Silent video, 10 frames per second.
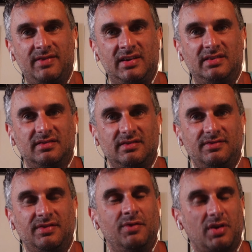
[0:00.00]
Welt
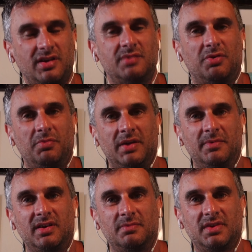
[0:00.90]
für wirkliche
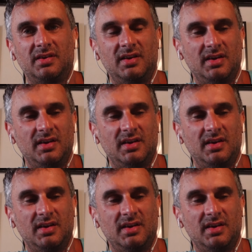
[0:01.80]
Probleme gibt.